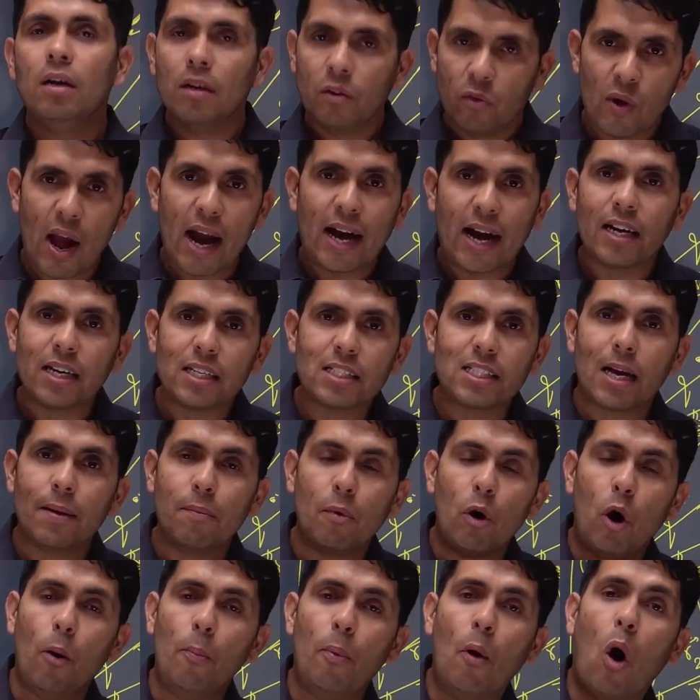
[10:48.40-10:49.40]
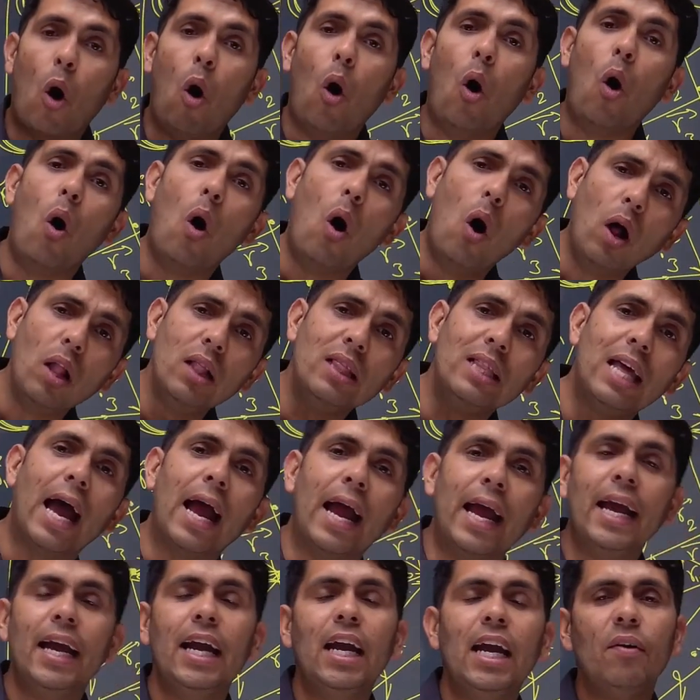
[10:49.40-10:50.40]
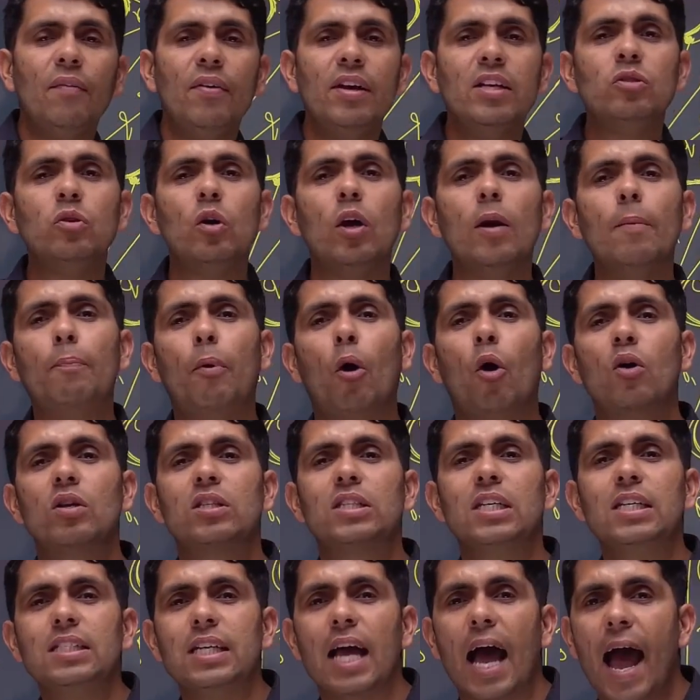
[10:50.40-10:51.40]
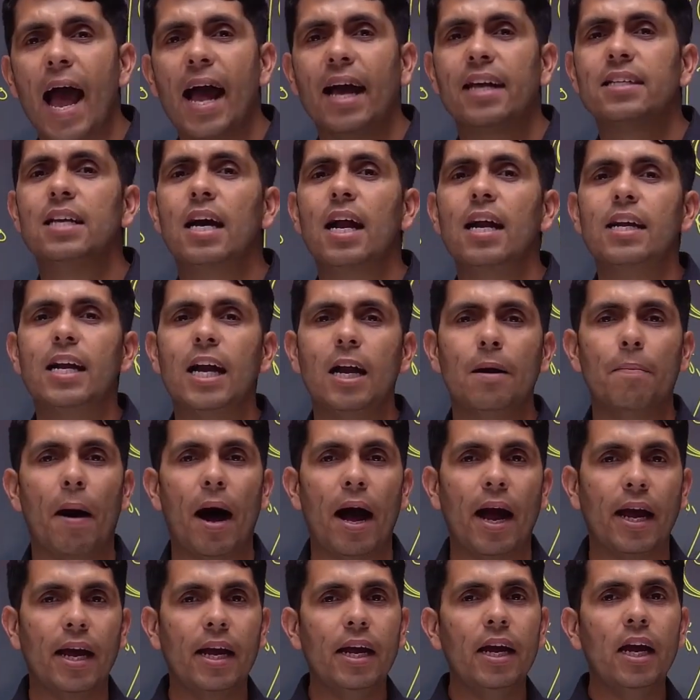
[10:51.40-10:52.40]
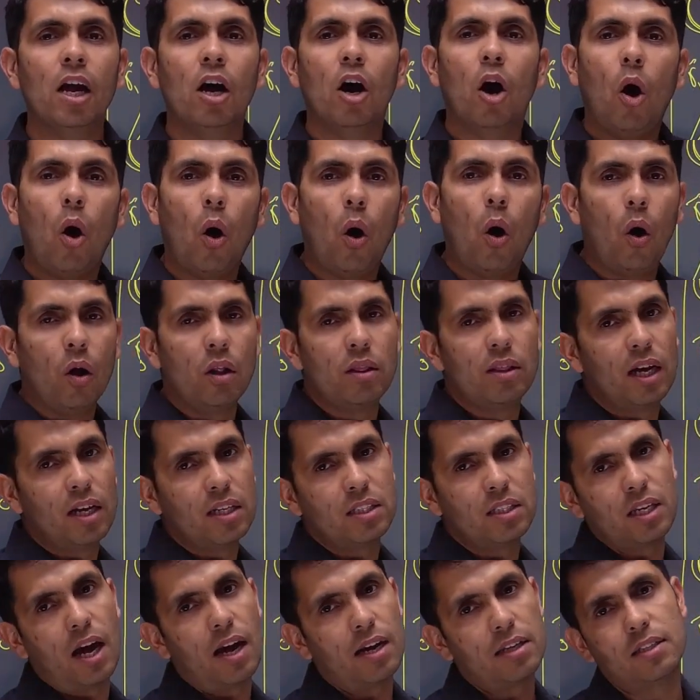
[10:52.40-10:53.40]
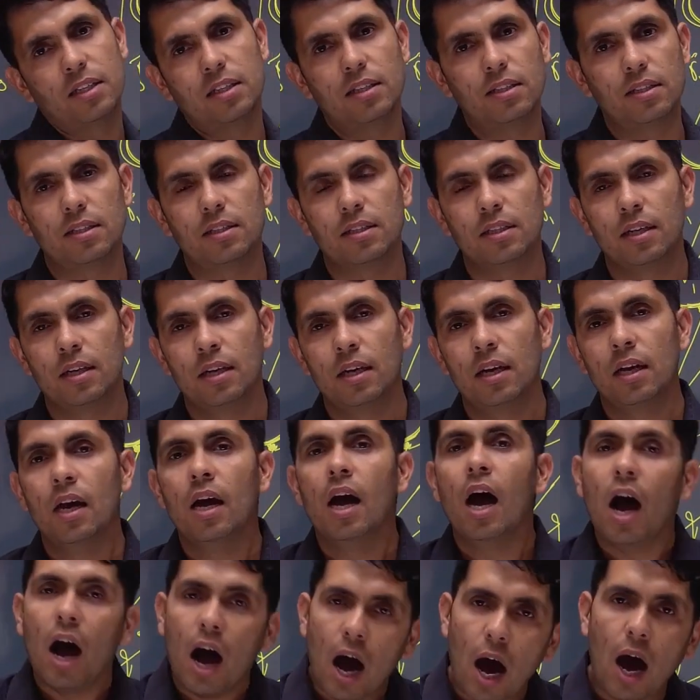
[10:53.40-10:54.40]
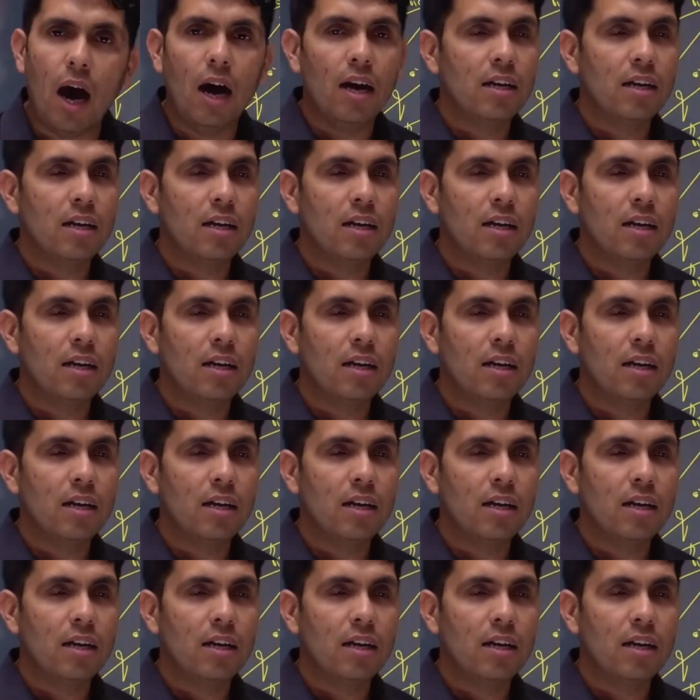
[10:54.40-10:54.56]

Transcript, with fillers: वैक्टर सम ऑफ ऑल द इंडिविजुअल फोर्सेज एक्सर्टेड बाय ऑल द चार्जेस हाँ